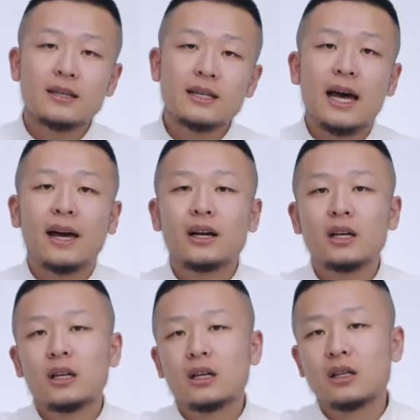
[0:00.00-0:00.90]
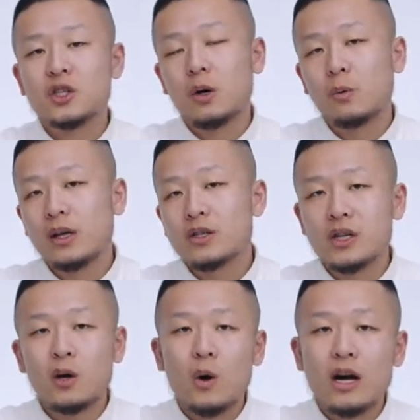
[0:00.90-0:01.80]
在呃成为职
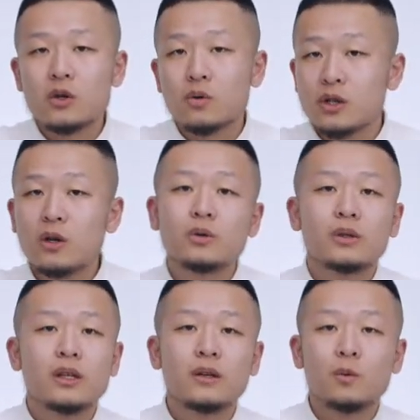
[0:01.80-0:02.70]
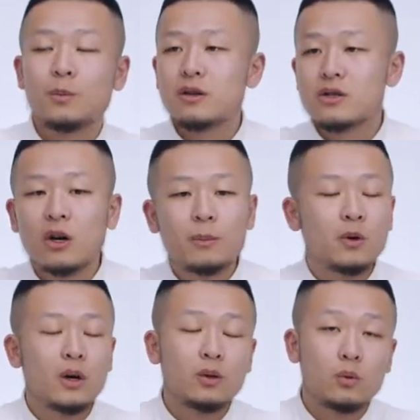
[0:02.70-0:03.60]
业滑手之后呢，我们也知道嘛，
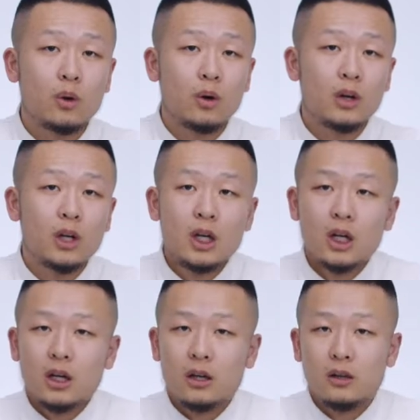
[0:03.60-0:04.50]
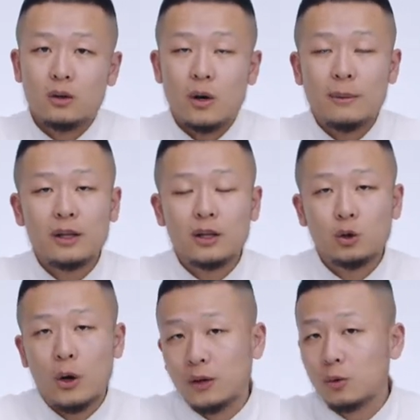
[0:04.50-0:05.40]
有很多呃滑板的团